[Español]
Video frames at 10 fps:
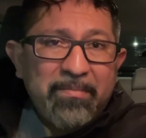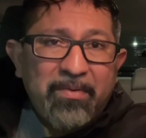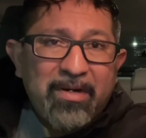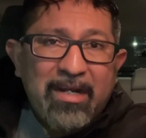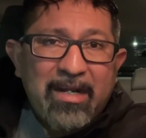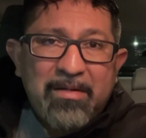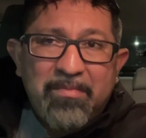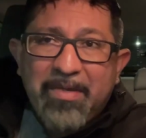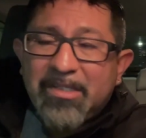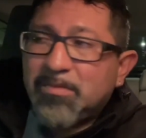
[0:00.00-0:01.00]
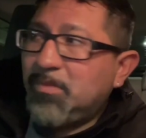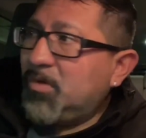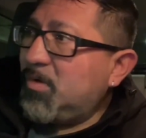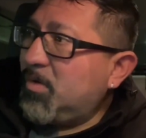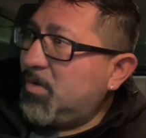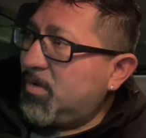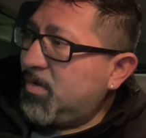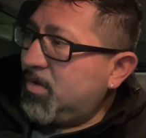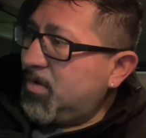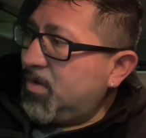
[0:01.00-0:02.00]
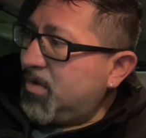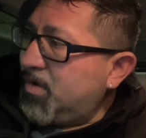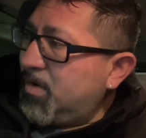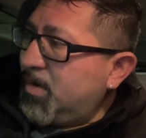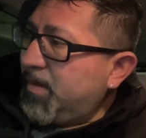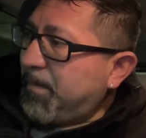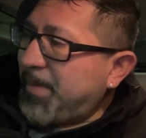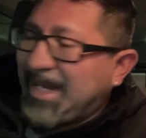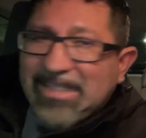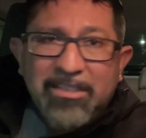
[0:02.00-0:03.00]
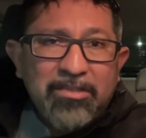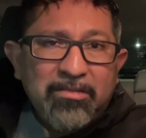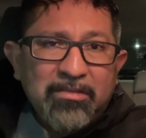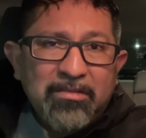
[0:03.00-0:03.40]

por el mismo precio.